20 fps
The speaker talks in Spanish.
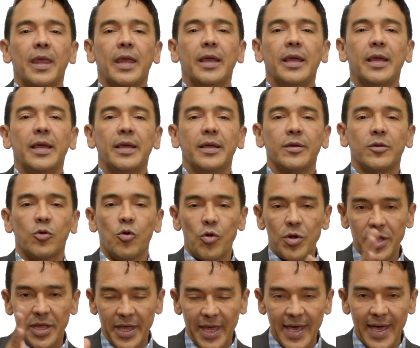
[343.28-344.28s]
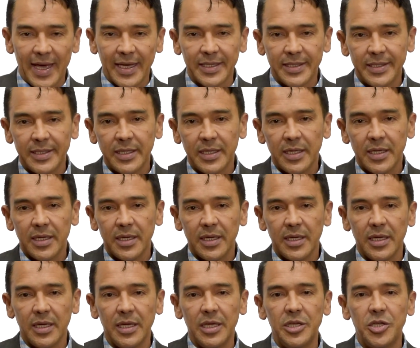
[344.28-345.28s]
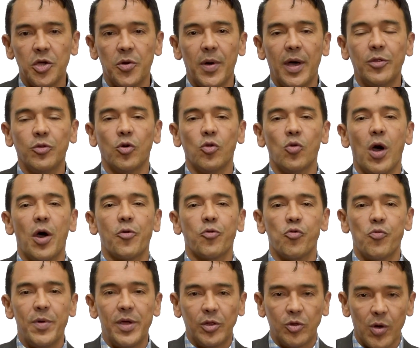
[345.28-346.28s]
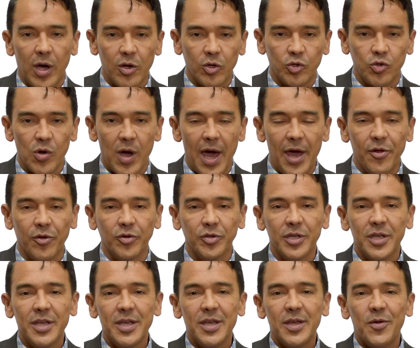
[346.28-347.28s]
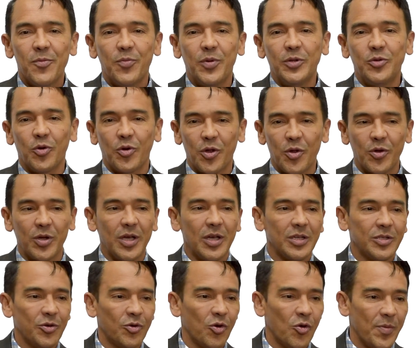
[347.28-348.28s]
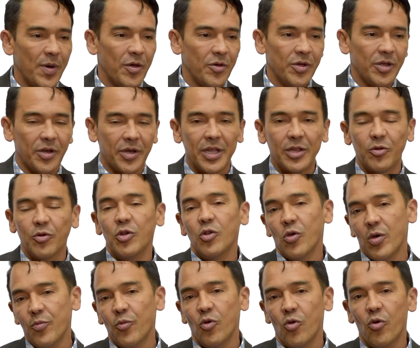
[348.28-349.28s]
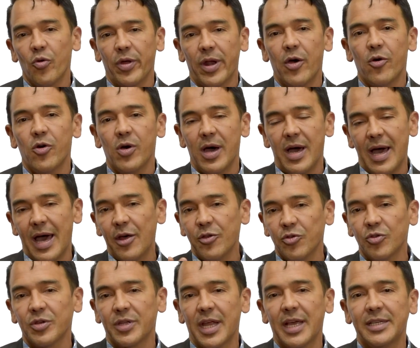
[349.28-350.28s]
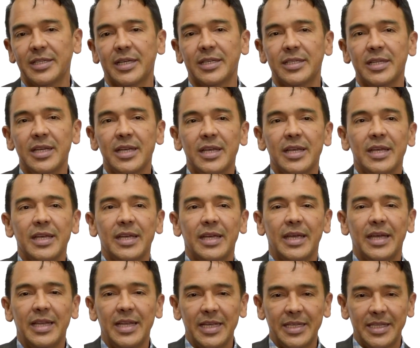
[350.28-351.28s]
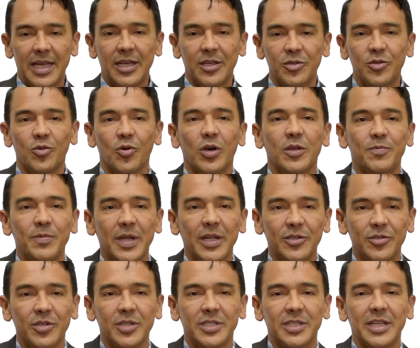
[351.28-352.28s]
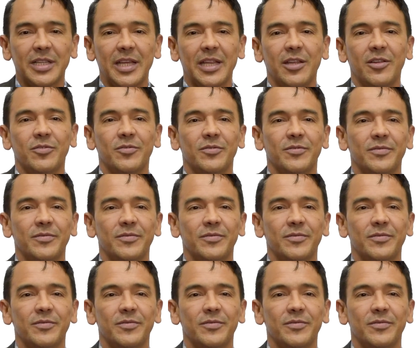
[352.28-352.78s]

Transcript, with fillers: eh, con ideas y llevando los argumentos a los ciudadanos, pues yo creo que ha sido uno de los mayores retos y lo hemos logrado, a Dios gracias, en estas dos aspiraciones que he tenido.